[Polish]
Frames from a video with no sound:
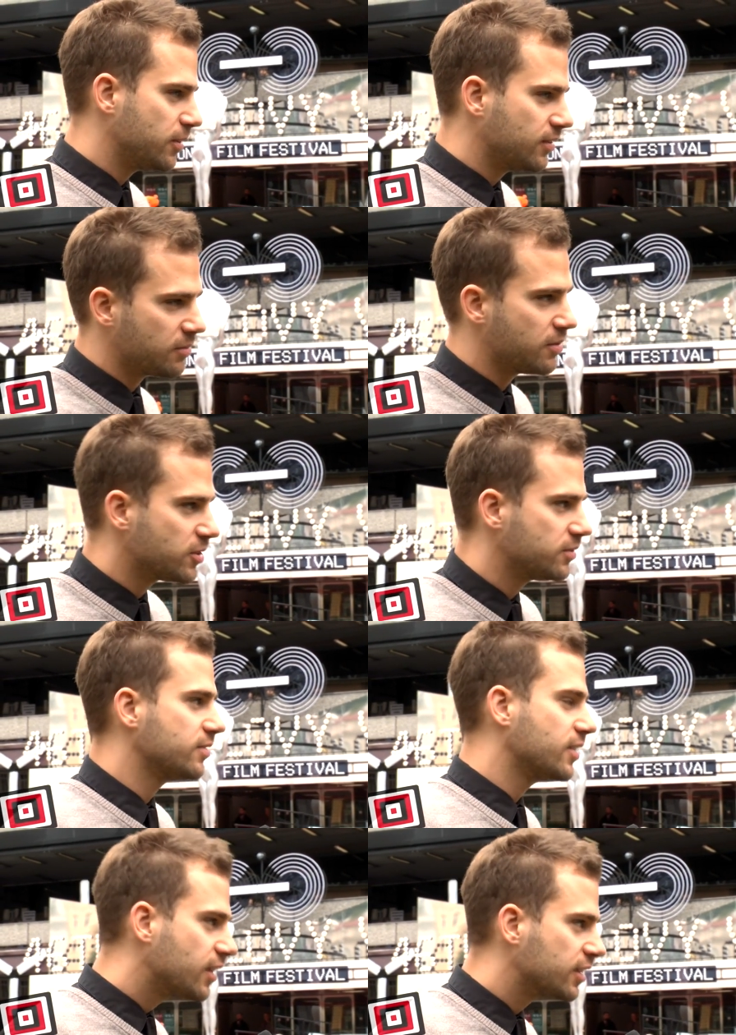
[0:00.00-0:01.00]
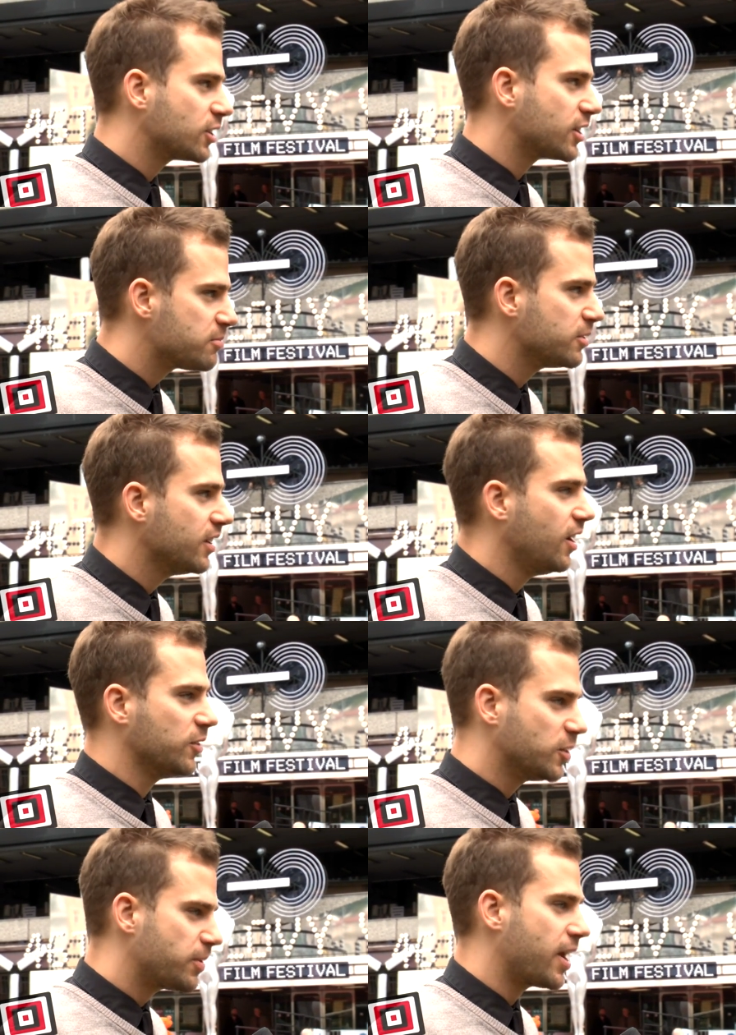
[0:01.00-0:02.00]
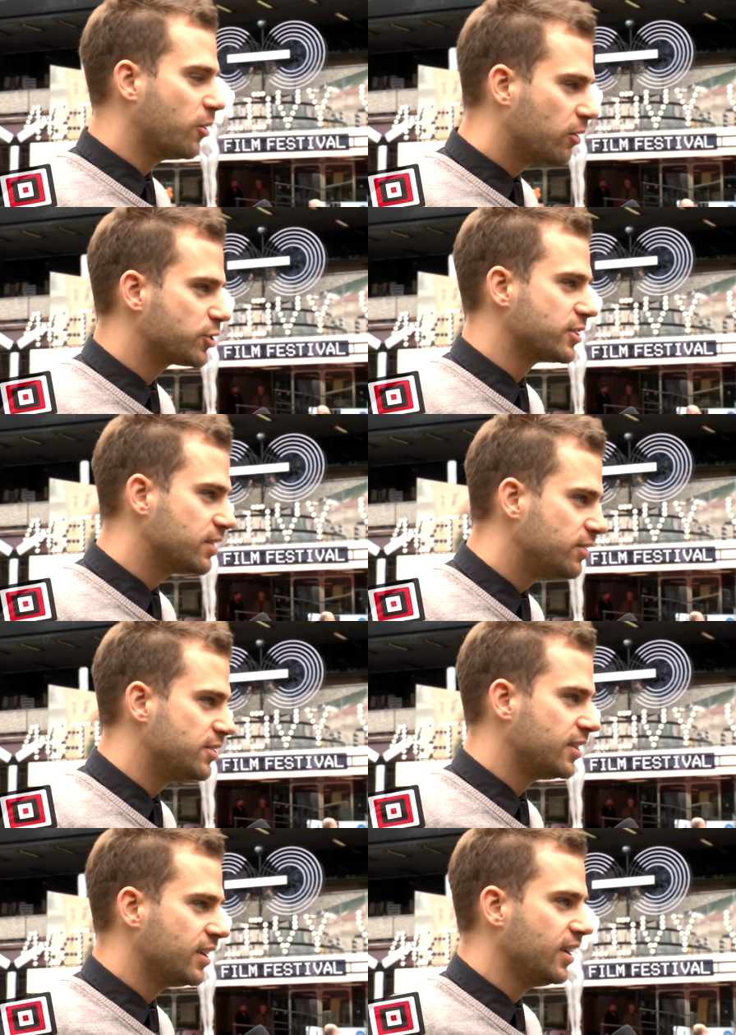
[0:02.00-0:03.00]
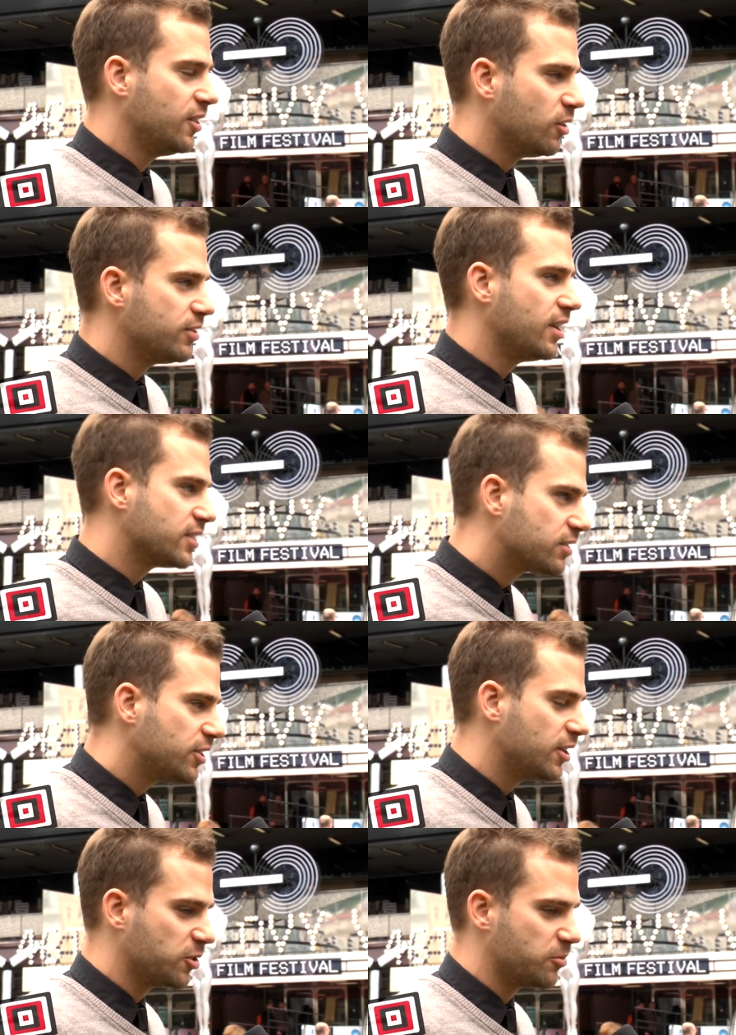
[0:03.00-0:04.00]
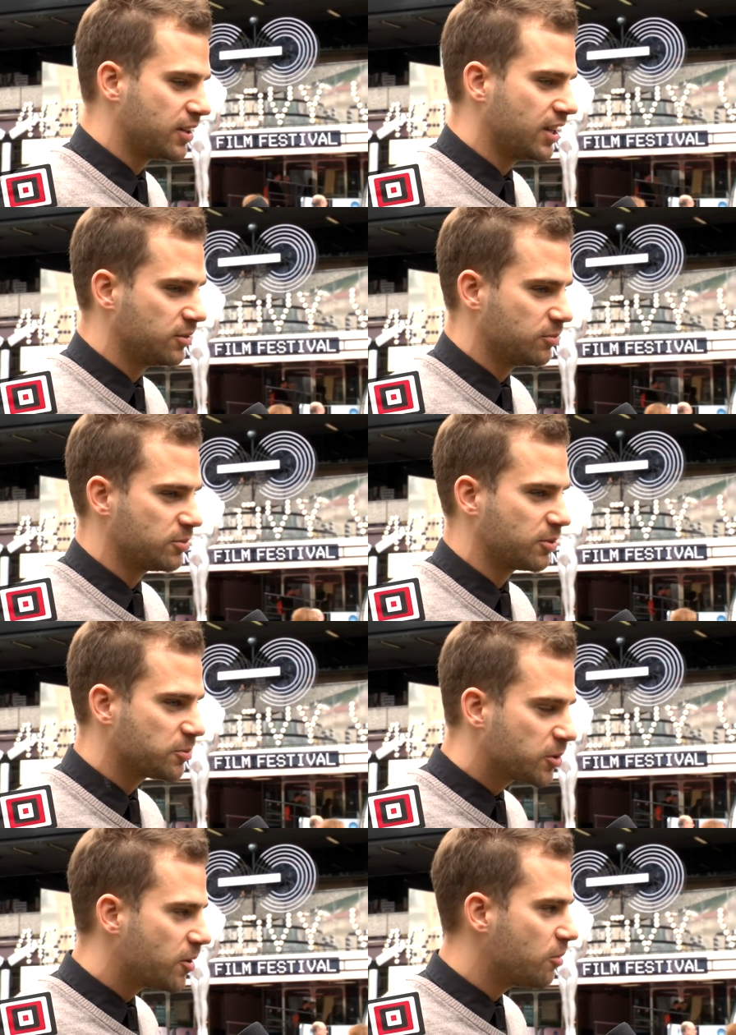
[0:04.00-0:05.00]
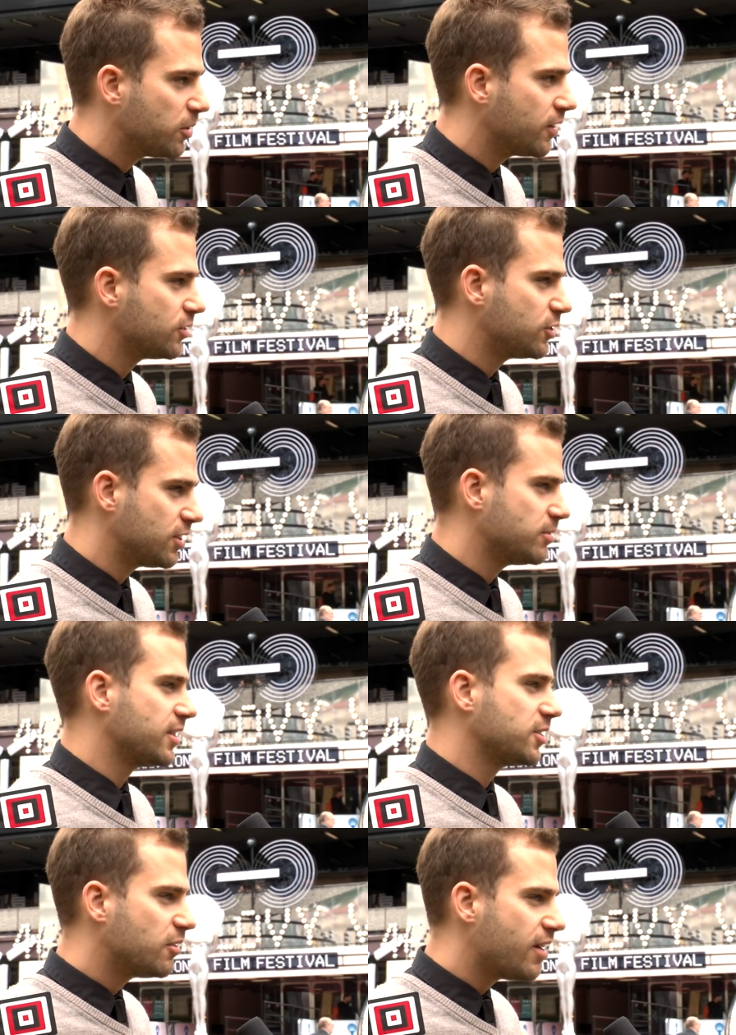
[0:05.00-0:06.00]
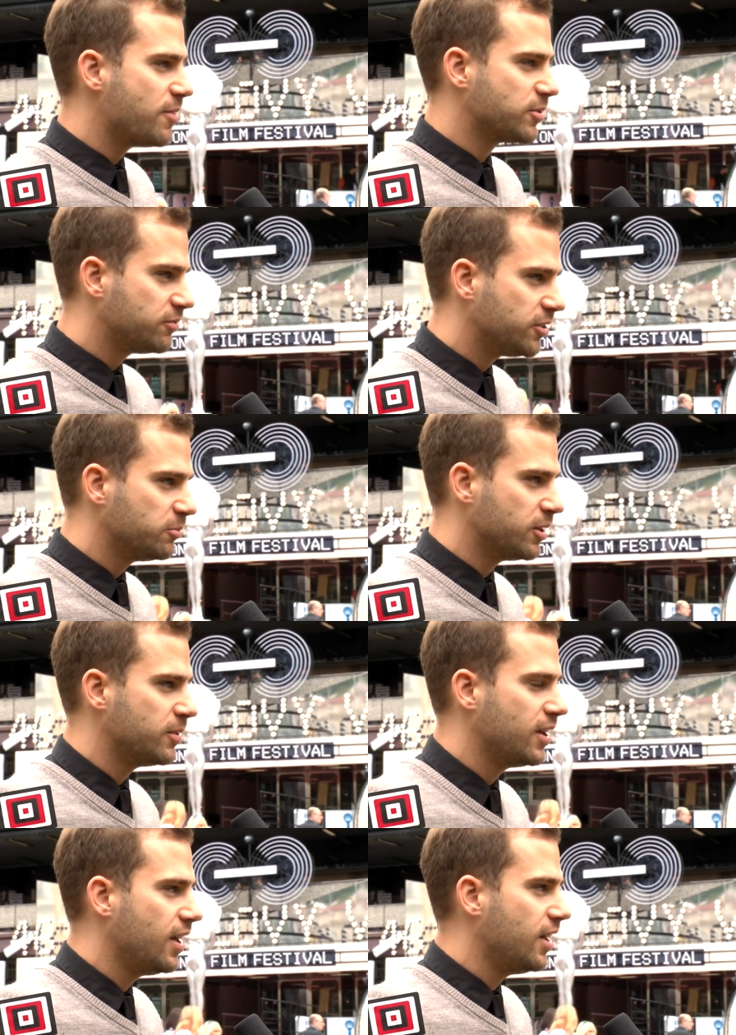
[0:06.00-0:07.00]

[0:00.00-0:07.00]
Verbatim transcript: jakby, a też jakby oni wspierają nowoczesne wizje, nowy język w kinie dokumentalnym. To mi się bardzo podobało, ponieważ no, gdzieś tam zaryzykowałem z tym filmem